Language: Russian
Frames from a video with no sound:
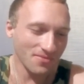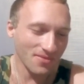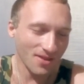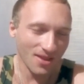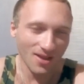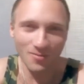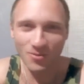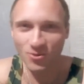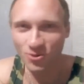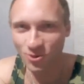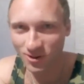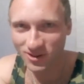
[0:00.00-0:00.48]

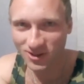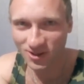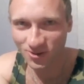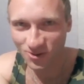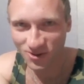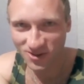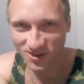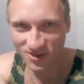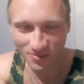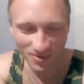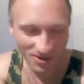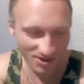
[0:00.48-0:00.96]
обзор
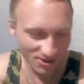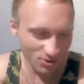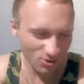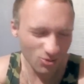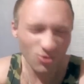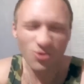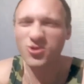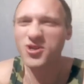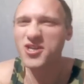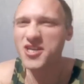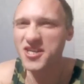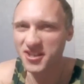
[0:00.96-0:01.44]
такой небольшой,
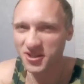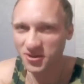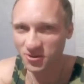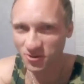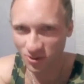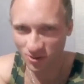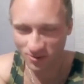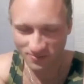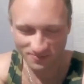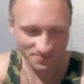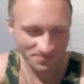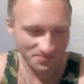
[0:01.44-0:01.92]
ну,
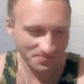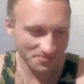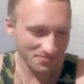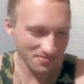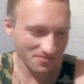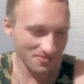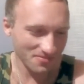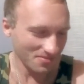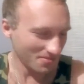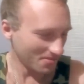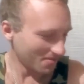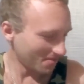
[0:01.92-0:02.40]
критику
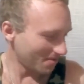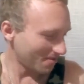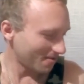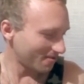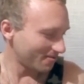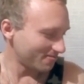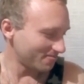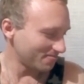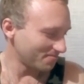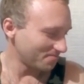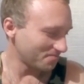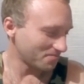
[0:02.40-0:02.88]

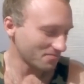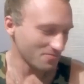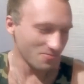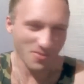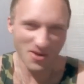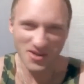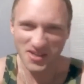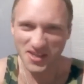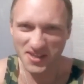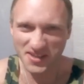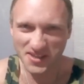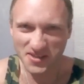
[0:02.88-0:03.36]

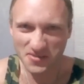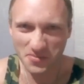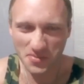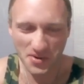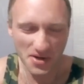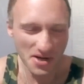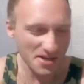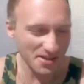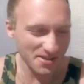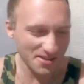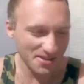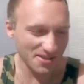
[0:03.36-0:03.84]
моей
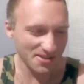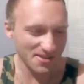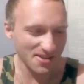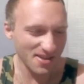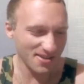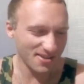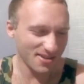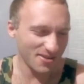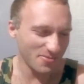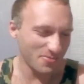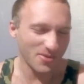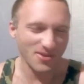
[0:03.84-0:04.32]
депрессии,
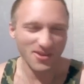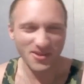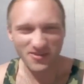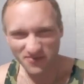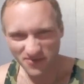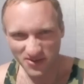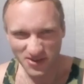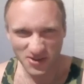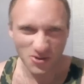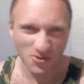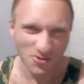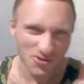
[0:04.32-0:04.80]
да, типа там
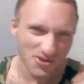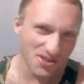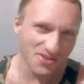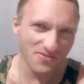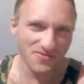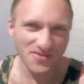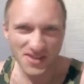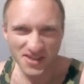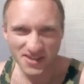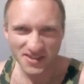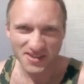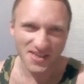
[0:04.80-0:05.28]
видео
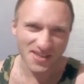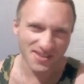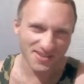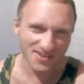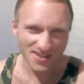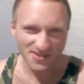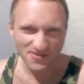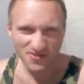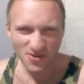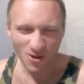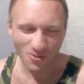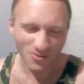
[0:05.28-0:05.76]
Дневник, не
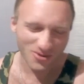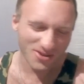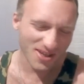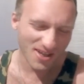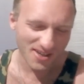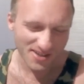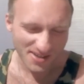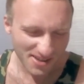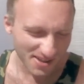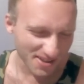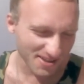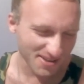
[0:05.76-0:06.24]
за днем
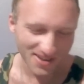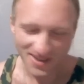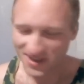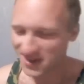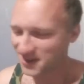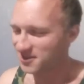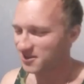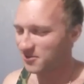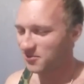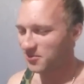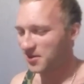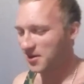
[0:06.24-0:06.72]
скатился
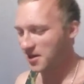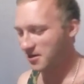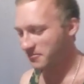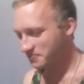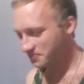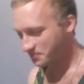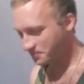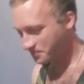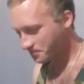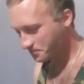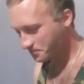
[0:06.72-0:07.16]
для тополя.